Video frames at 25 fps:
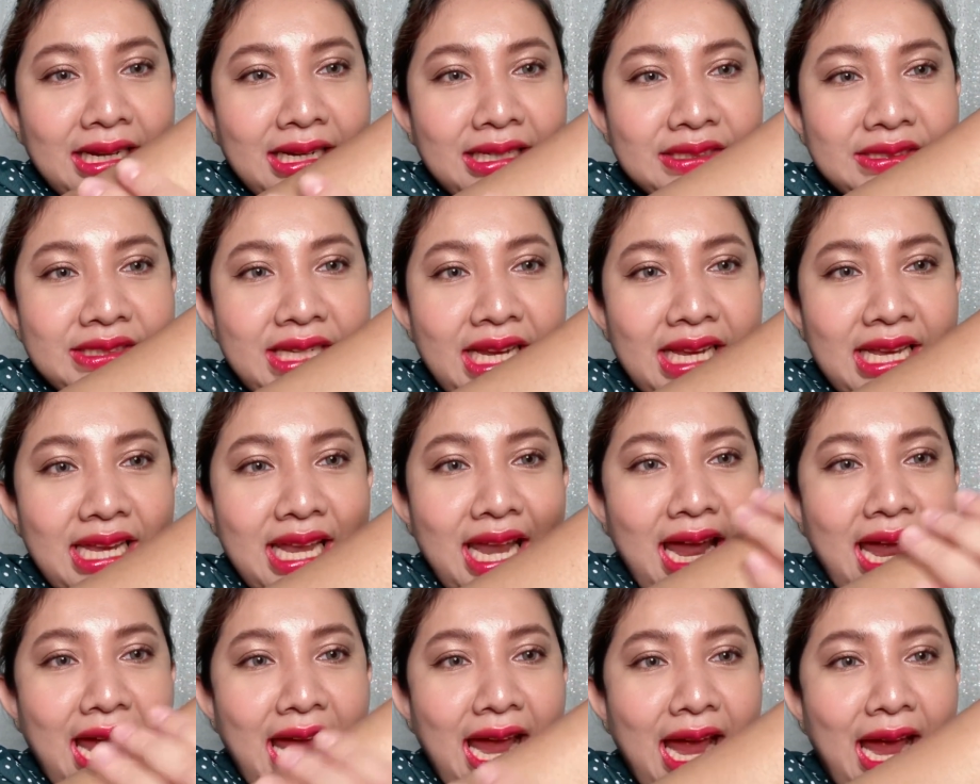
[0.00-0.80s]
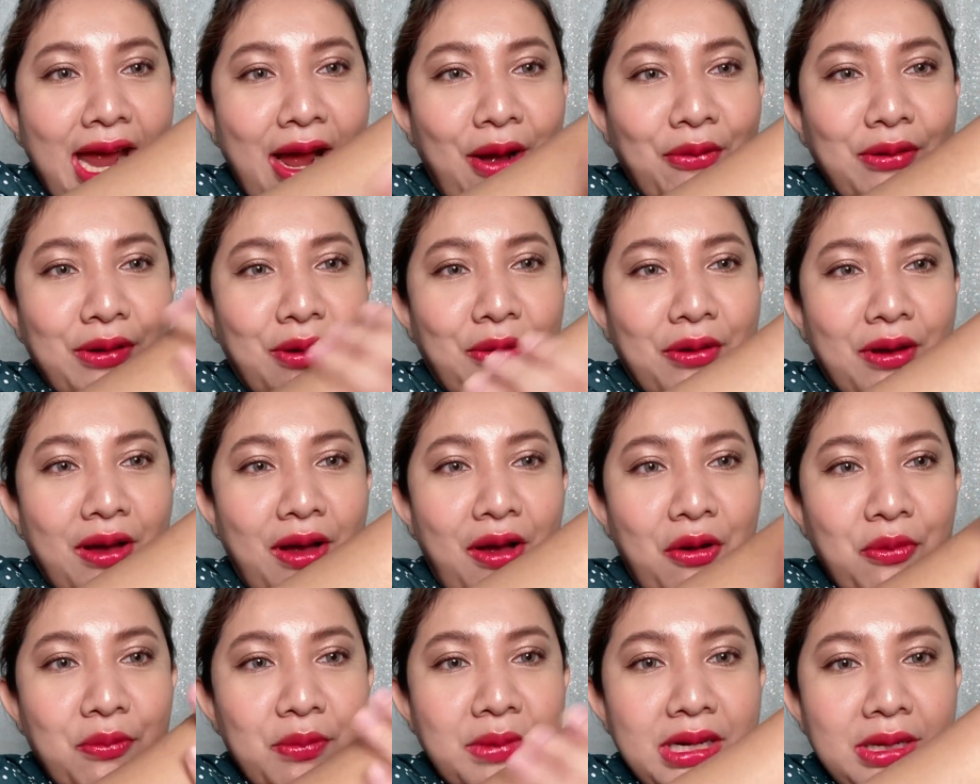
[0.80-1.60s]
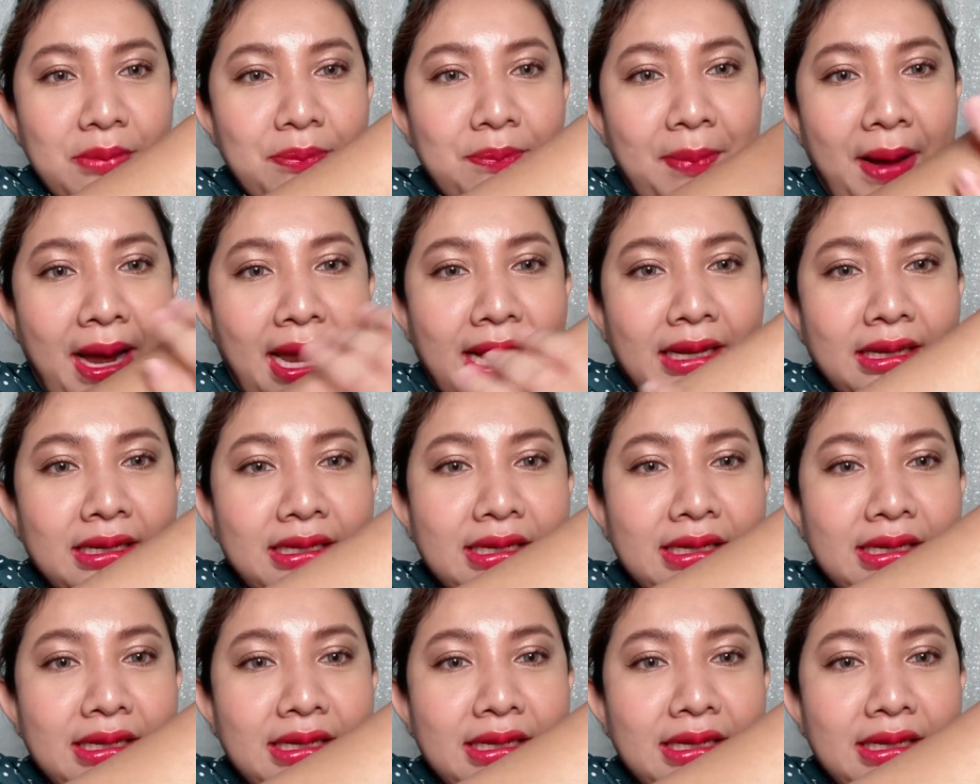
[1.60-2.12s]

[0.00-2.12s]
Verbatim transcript: เสร็จแล้วเราก็มือปัด